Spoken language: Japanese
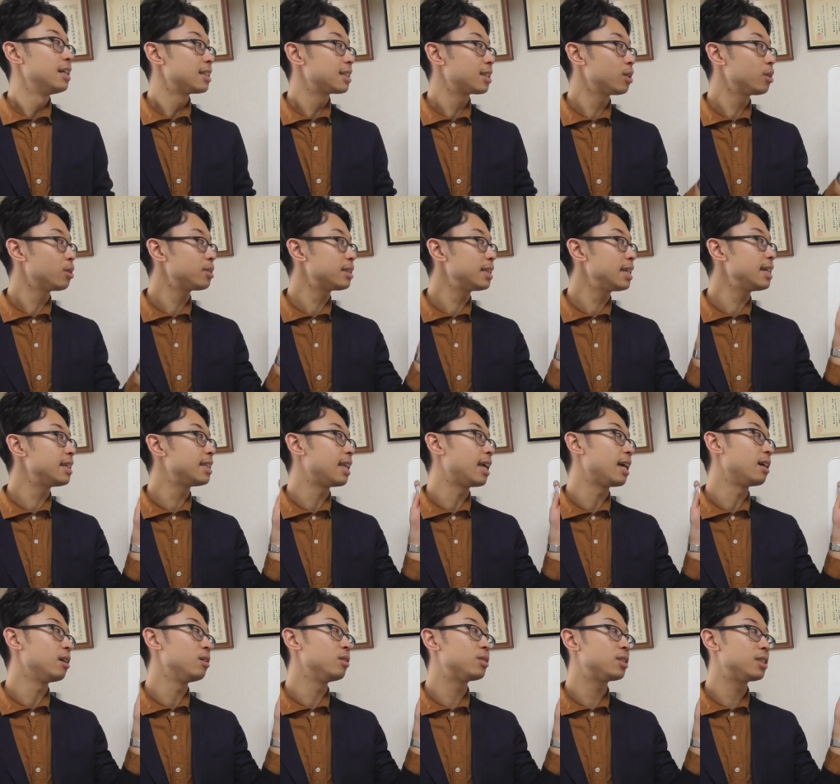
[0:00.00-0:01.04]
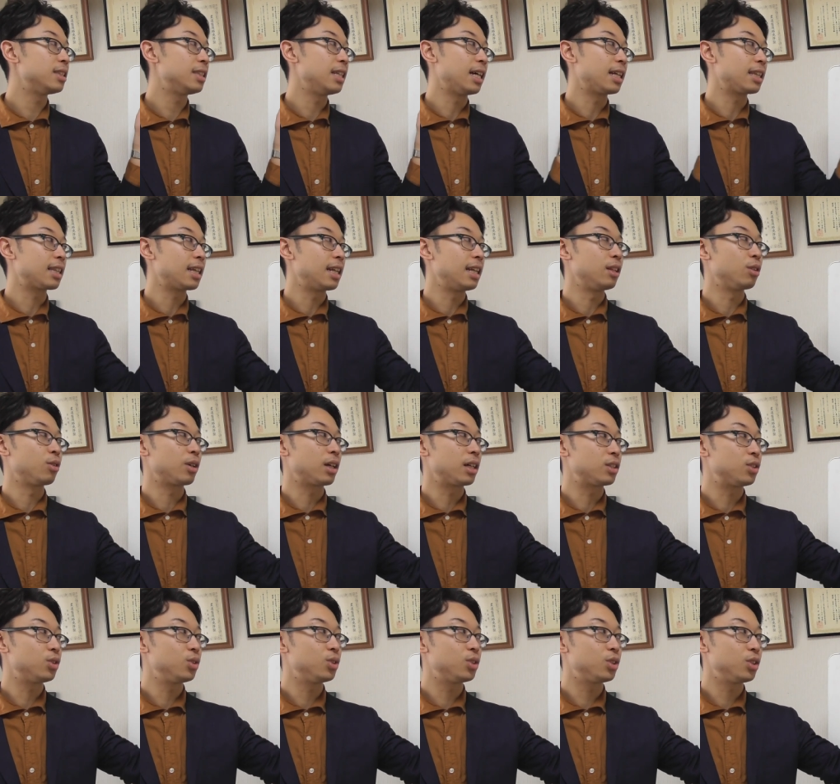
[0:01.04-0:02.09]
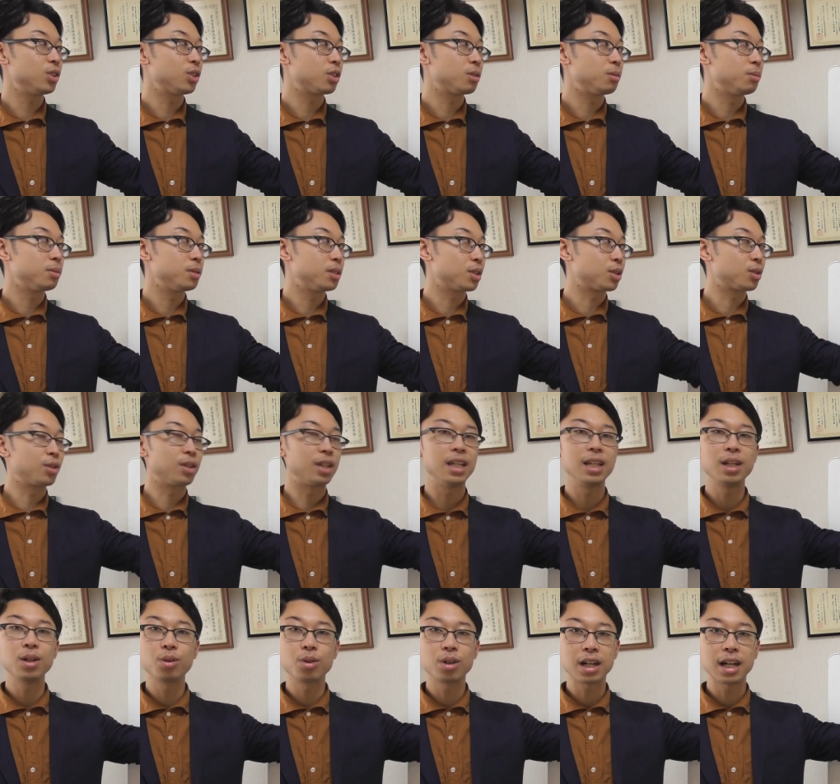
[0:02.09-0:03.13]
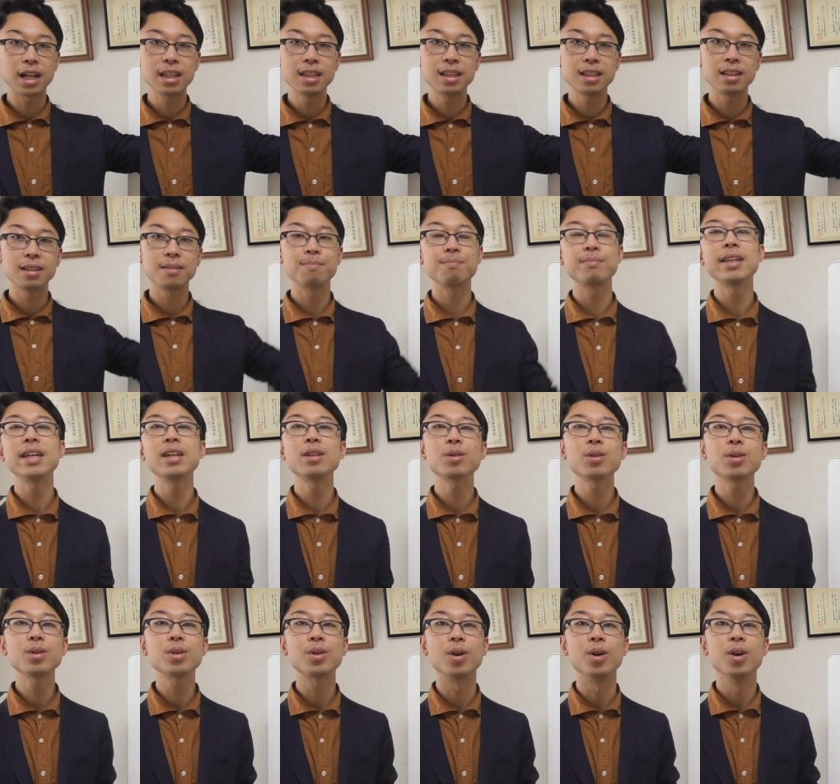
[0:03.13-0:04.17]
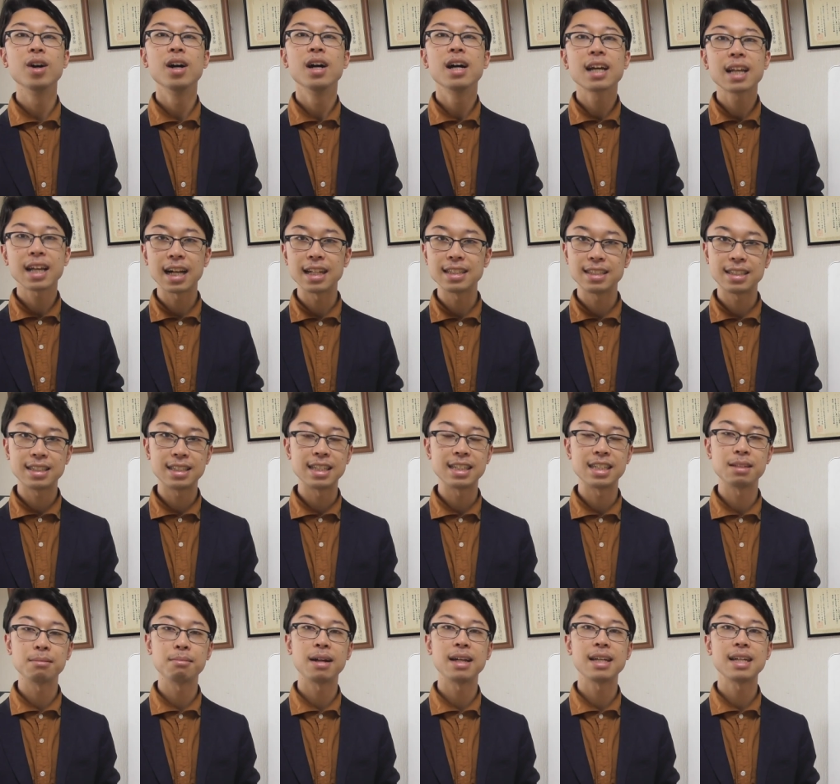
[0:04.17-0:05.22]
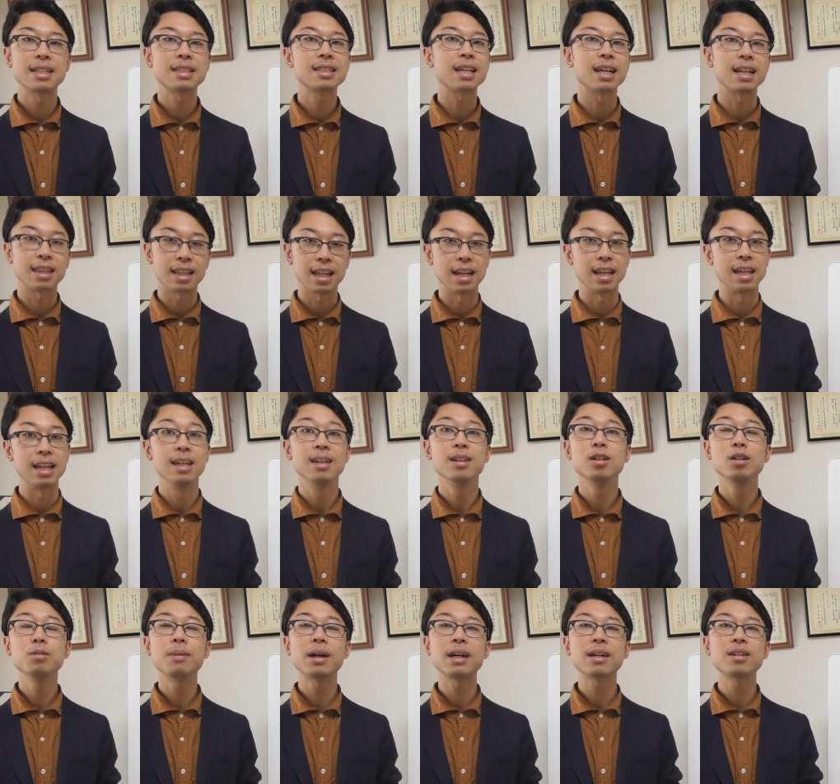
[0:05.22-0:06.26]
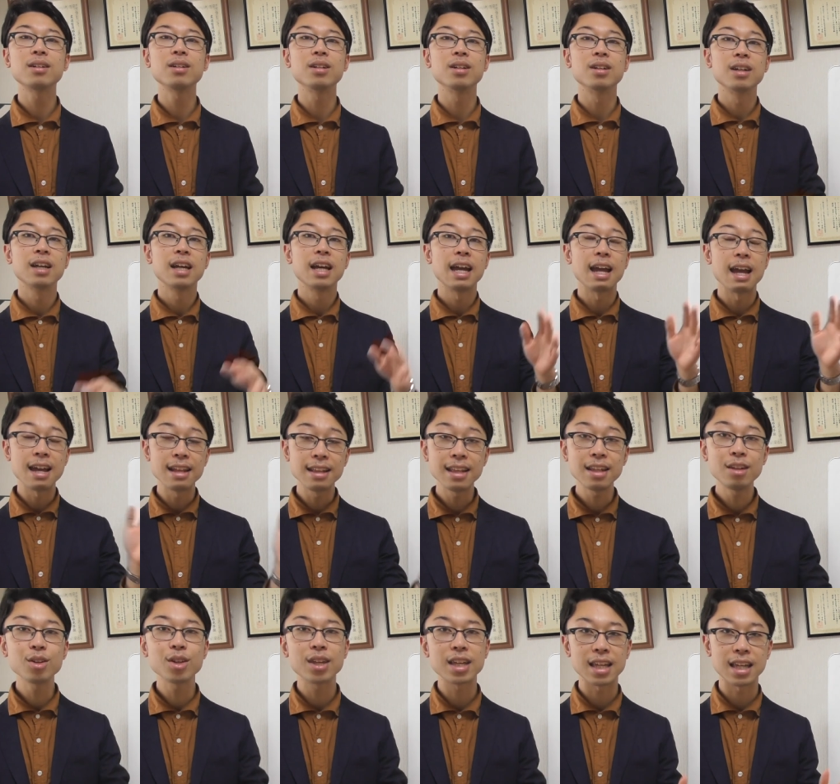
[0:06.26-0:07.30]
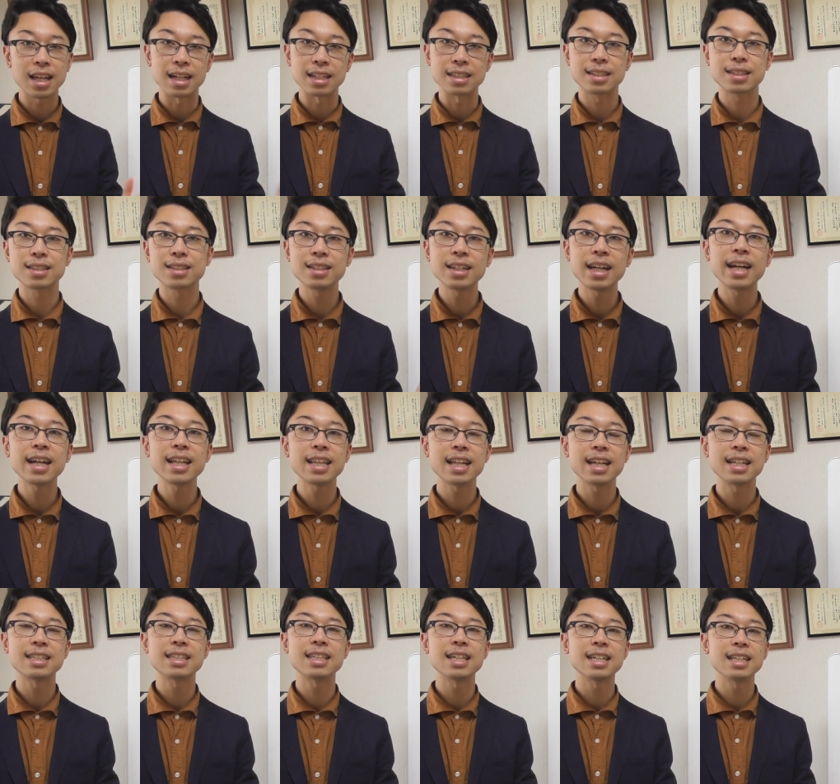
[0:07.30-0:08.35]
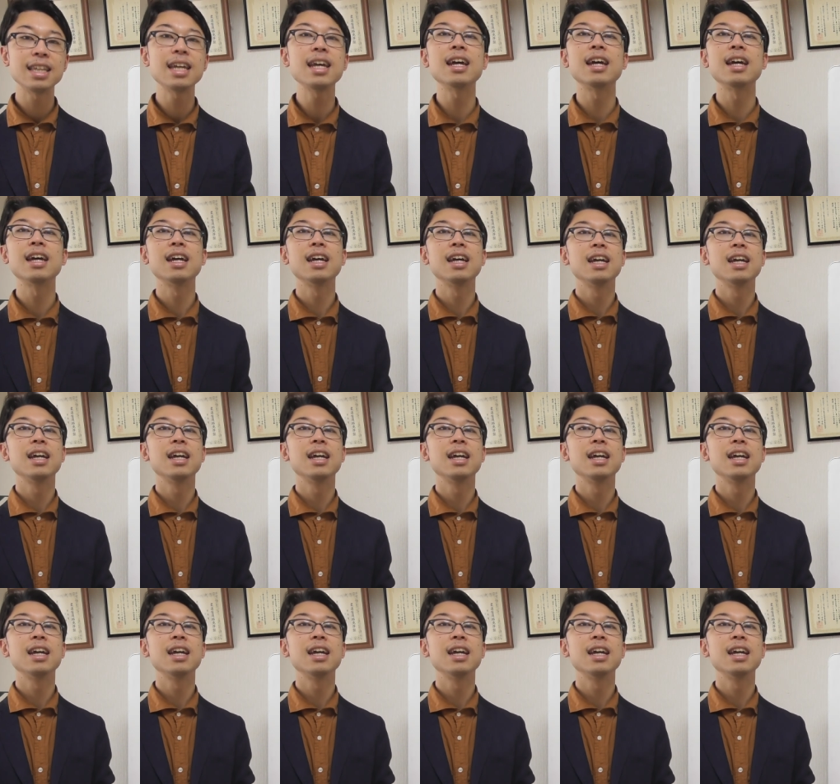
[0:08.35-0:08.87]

そのせいでうつであったりとか、集中力不足、疲労感っていうところを感じてしまいやすかったり、うまくエネルギーが作られないせいで、